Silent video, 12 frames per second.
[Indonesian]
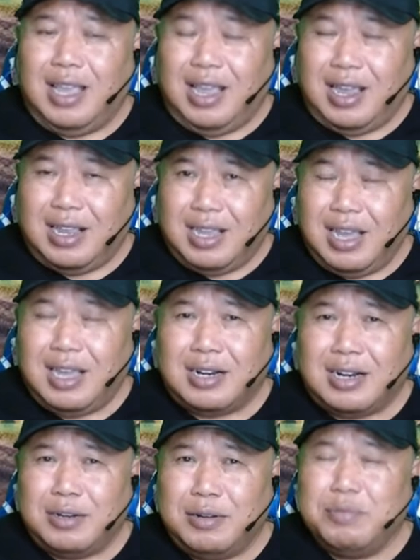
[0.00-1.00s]
agar
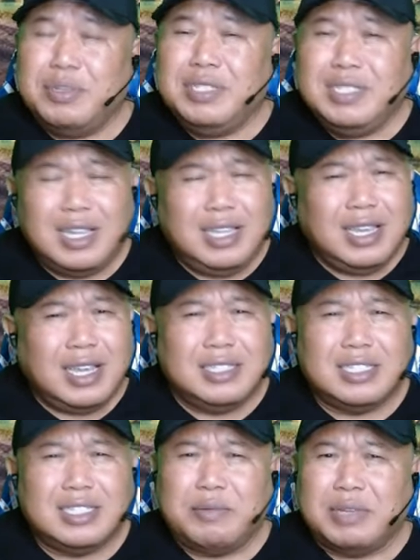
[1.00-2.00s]
menjadikan
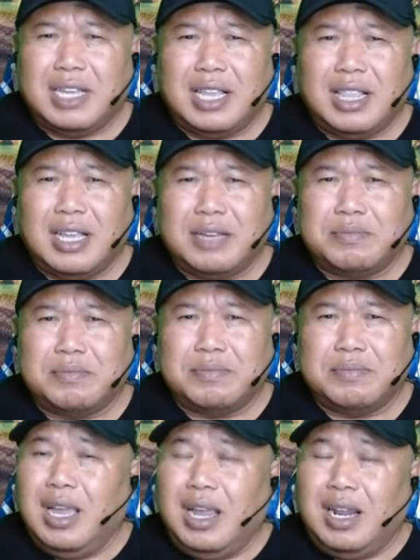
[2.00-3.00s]
sahabat alam
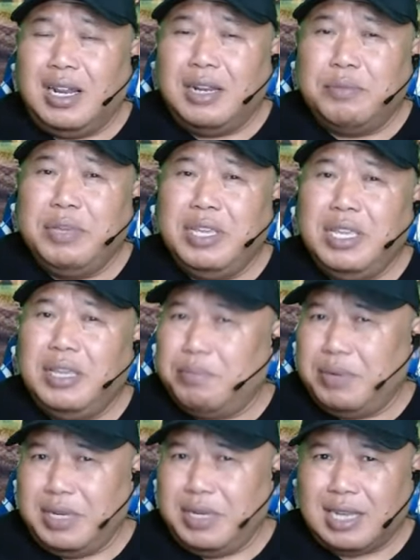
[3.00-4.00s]
lebih
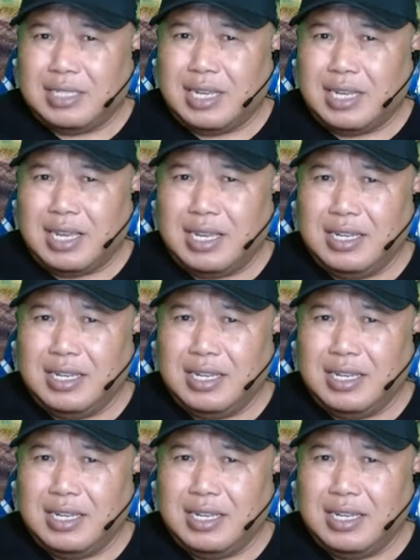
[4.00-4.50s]
berasa.